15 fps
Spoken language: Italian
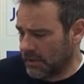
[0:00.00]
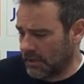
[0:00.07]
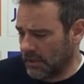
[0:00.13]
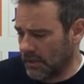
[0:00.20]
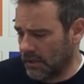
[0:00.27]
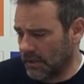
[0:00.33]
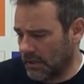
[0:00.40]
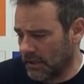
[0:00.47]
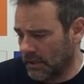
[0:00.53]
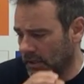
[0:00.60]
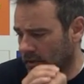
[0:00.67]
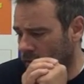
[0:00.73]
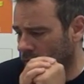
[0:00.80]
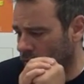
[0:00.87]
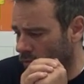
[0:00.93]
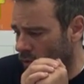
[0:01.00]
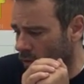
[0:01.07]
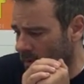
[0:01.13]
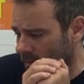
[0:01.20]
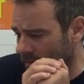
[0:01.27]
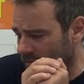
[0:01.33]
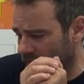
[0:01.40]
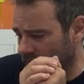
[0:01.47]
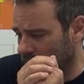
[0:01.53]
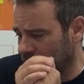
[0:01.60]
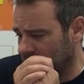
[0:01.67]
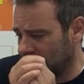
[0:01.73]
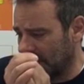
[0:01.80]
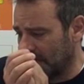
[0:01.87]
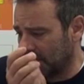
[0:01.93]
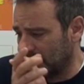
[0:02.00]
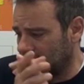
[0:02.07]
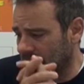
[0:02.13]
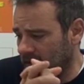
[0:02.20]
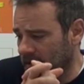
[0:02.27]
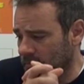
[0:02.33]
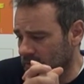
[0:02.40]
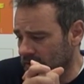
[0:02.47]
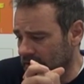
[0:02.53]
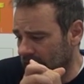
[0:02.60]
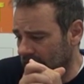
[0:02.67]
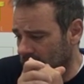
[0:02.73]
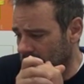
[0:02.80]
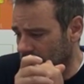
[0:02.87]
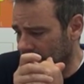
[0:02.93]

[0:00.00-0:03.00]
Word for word: che come abbiamo fatto per tratti anche a Bolzano,